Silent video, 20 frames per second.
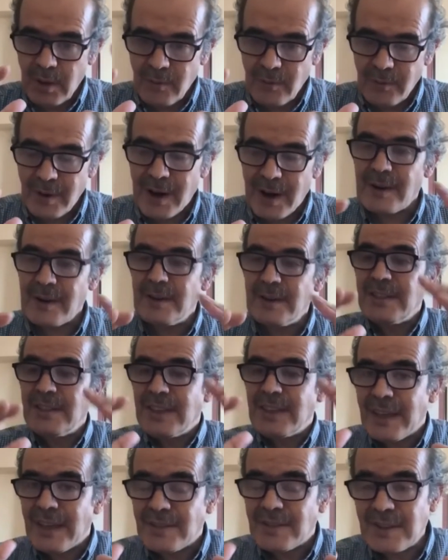varlığın
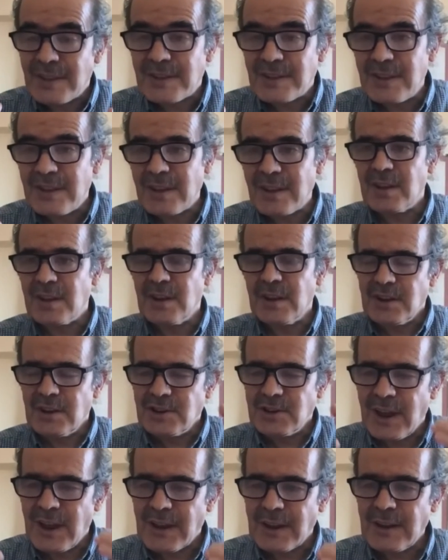kendisi
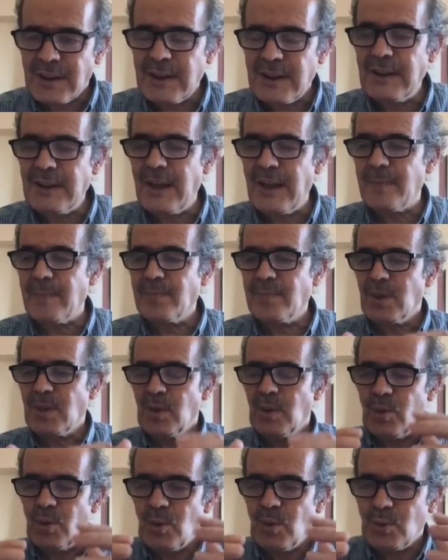şekliyle,
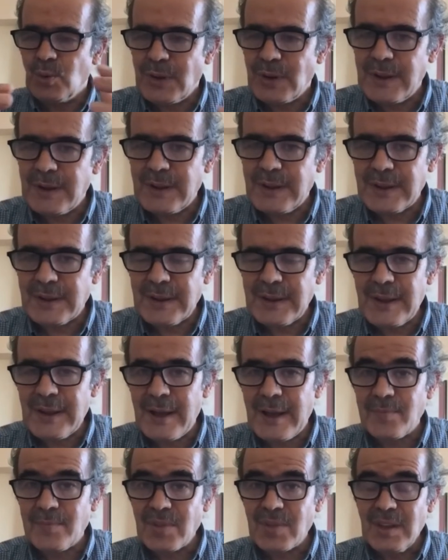
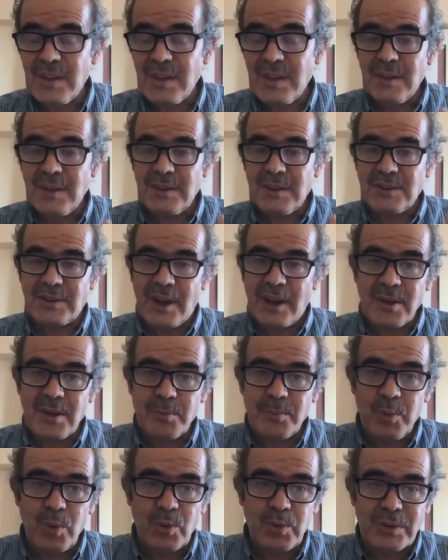özelliğiyle,
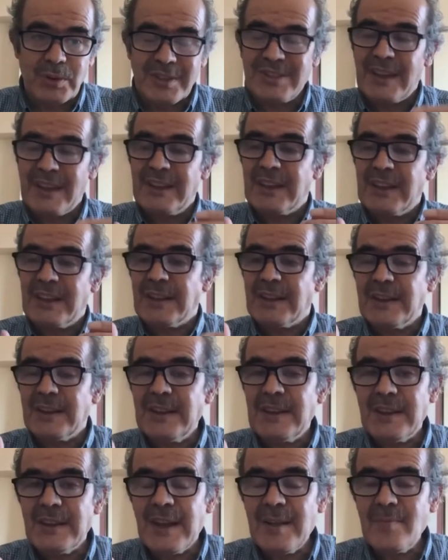sahip olduğu
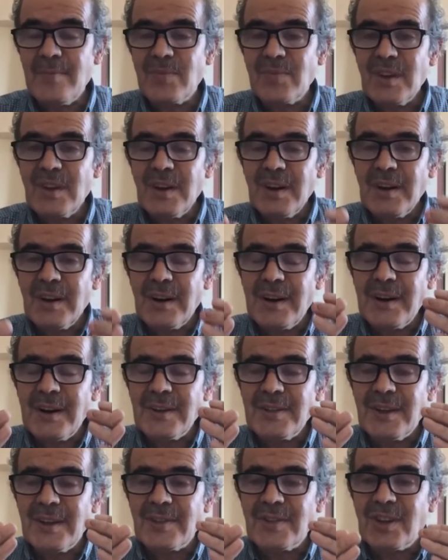nitelikleriyle
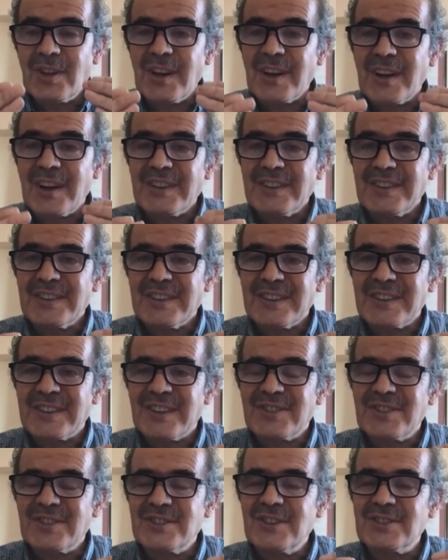adeta
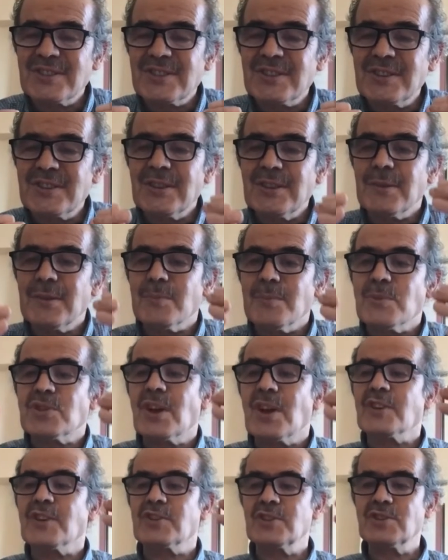yaratıcısının
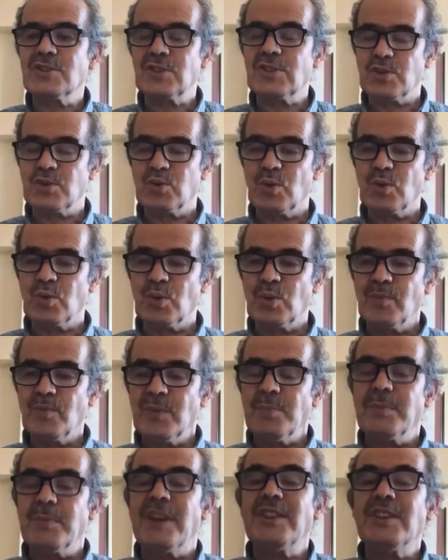imzasını taşıyor.
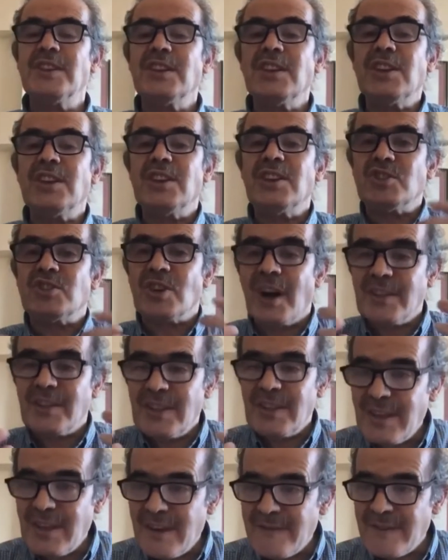Beni icat
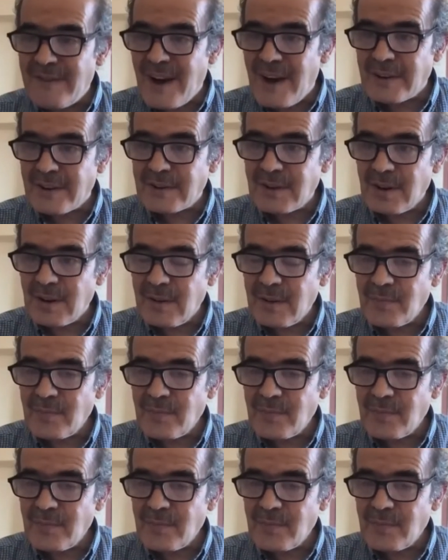eden var.